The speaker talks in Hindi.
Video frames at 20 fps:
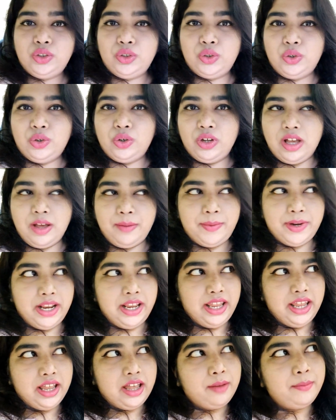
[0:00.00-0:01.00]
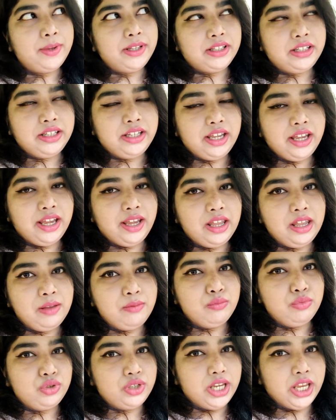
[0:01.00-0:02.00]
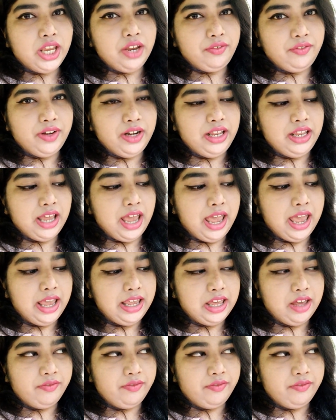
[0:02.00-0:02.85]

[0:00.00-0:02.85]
तो घबराइएगा मत ये मुझे गिफ्ट नहीं आया